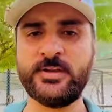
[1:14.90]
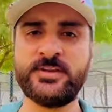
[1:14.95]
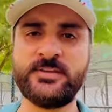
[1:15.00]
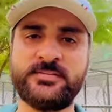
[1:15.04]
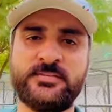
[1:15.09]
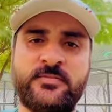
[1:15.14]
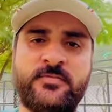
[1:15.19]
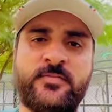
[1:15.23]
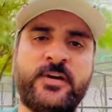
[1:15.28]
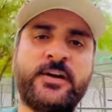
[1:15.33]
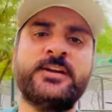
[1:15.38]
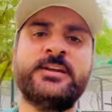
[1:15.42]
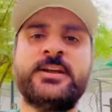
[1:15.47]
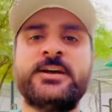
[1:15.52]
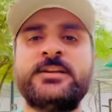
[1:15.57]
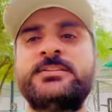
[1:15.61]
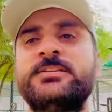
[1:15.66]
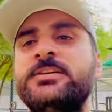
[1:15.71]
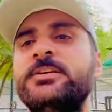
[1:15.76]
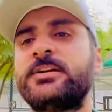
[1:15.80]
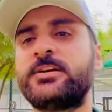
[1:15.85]
की सफाई
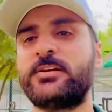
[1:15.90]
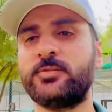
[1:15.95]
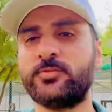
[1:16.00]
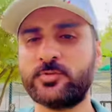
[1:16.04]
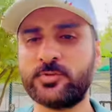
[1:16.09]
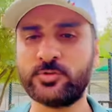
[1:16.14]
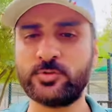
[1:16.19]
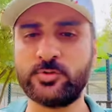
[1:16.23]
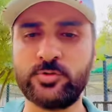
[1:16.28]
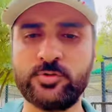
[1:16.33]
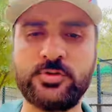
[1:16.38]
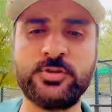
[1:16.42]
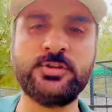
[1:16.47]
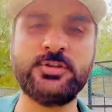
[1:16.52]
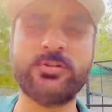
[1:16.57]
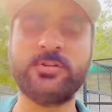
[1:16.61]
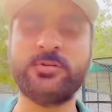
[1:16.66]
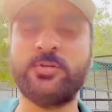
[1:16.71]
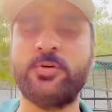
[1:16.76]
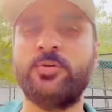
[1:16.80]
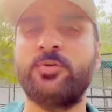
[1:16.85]
रहती है क्योंकि दो तीन
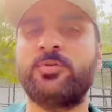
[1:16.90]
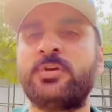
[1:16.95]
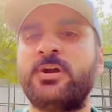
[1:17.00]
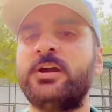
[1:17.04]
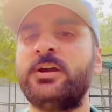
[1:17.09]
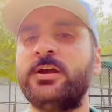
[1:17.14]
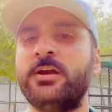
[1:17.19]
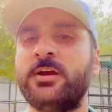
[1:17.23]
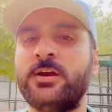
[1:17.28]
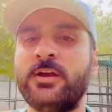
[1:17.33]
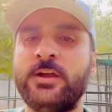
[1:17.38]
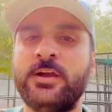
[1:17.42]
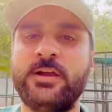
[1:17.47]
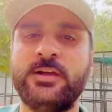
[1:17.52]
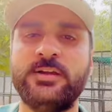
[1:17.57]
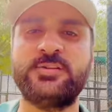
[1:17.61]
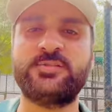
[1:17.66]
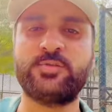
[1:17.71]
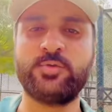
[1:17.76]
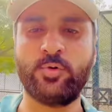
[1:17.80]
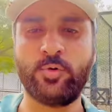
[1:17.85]
दिन हो गए
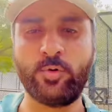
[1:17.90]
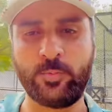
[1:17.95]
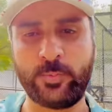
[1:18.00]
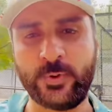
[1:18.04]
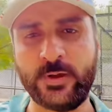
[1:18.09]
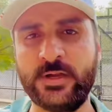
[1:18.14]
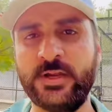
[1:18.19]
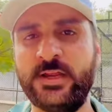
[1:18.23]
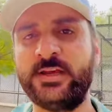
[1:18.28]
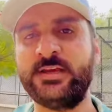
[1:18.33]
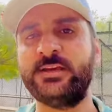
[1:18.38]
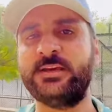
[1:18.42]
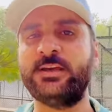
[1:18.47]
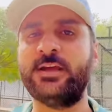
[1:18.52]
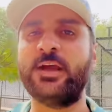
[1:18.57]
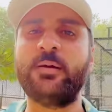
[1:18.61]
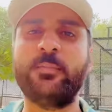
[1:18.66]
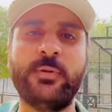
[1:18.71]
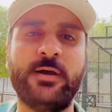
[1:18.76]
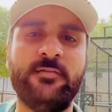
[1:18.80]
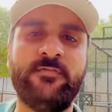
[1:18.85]
इसको ओपन नहीं
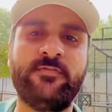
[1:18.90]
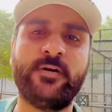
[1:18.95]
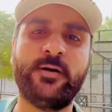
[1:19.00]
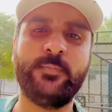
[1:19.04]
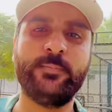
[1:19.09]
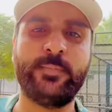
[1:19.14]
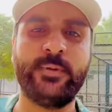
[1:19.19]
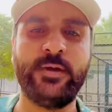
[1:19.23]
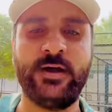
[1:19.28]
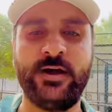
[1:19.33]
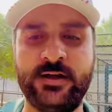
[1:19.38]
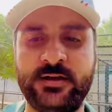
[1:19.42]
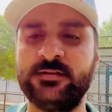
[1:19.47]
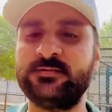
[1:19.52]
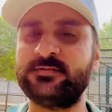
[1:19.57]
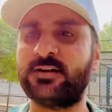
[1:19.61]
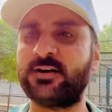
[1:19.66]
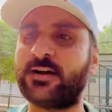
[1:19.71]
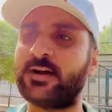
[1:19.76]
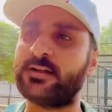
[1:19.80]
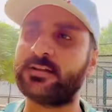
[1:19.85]
किया मैं फार्म पे आ नहीं
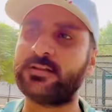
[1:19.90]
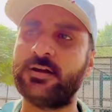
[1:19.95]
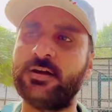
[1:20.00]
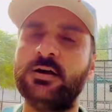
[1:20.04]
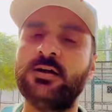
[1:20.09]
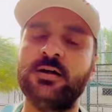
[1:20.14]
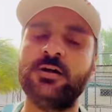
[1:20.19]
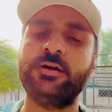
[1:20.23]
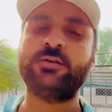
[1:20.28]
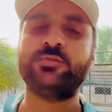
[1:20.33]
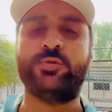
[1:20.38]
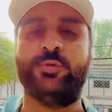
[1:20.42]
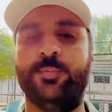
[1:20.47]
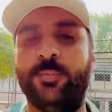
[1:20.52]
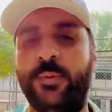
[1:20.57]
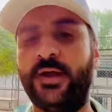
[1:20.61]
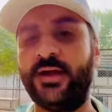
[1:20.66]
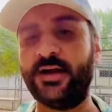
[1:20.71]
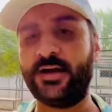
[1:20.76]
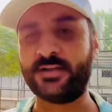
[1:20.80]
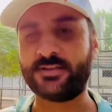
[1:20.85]
सका था तो
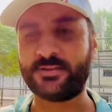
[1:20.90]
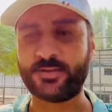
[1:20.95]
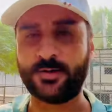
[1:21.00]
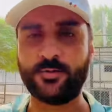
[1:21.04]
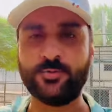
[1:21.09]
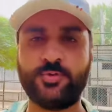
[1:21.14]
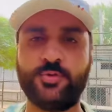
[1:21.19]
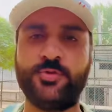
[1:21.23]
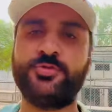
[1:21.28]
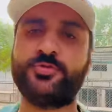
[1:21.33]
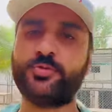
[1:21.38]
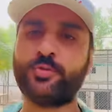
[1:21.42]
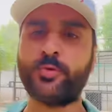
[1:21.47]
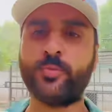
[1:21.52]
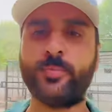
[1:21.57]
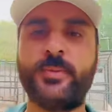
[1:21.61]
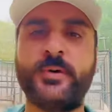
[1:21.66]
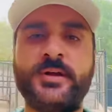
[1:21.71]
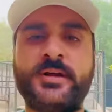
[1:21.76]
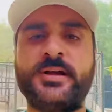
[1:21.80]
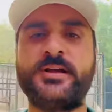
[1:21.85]
मैं आता हूँ तो इसको
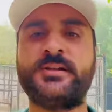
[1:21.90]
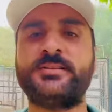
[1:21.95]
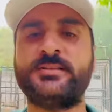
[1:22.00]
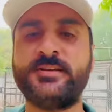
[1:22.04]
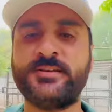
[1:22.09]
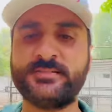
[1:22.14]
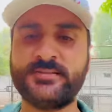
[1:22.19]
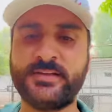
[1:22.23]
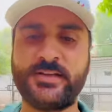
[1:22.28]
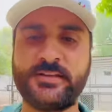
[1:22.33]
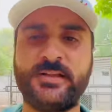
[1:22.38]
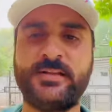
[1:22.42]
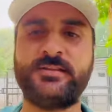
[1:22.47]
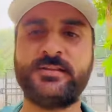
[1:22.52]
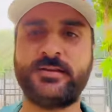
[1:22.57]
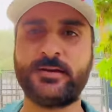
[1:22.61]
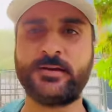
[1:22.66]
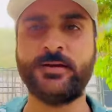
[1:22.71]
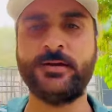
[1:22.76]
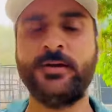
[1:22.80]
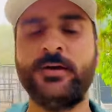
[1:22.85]
ओपन करते हैं
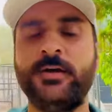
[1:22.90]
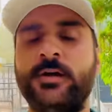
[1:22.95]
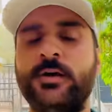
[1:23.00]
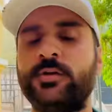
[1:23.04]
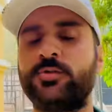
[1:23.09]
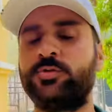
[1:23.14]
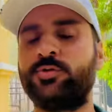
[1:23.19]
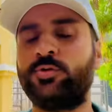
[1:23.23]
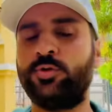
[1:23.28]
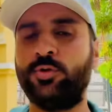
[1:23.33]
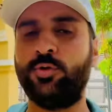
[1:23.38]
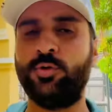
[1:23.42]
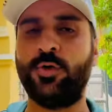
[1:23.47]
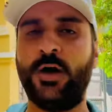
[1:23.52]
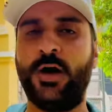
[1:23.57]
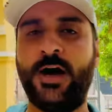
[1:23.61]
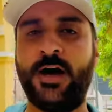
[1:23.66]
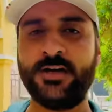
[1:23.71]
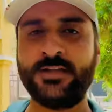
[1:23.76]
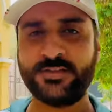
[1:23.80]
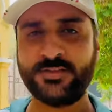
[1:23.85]
ज़्यादातर तो
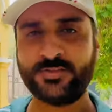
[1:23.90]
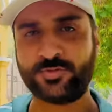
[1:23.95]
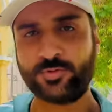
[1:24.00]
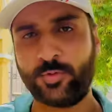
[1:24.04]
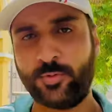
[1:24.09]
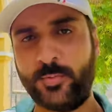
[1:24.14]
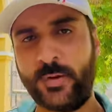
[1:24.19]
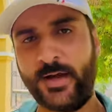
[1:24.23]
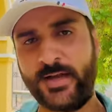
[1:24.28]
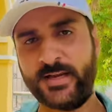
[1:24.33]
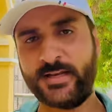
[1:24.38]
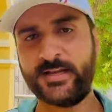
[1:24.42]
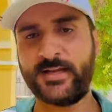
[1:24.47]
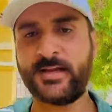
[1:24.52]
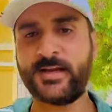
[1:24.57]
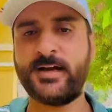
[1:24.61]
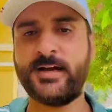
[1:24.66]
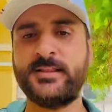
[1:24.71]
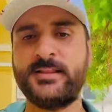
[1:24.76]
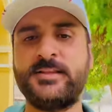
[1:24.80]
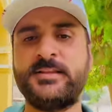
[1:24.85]
आज इसको बाहर
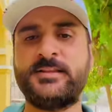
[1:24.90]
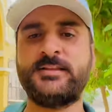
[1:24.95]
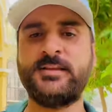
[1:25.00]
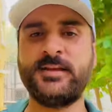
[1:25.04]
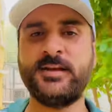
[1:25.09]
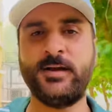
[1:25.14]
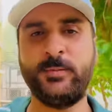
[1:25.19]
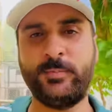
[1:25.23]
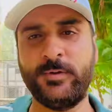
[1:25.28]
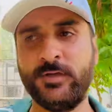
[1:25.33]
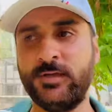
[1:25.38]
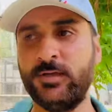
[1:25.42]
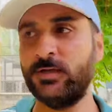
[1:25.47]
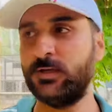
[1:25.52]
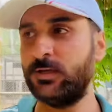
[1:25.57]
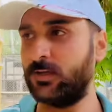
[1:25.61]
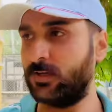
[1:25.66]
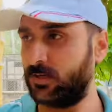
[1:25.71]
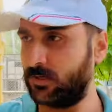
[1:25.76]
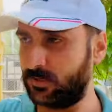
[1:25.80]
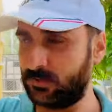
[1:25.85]
निकाल देते हैं अभी
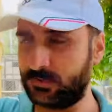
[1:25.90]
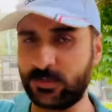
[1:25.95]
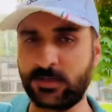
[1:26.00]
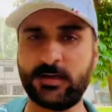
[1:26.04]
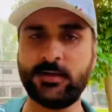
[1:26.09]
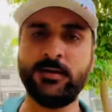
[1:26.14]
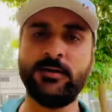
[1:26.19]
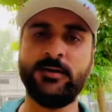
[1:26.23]
इधर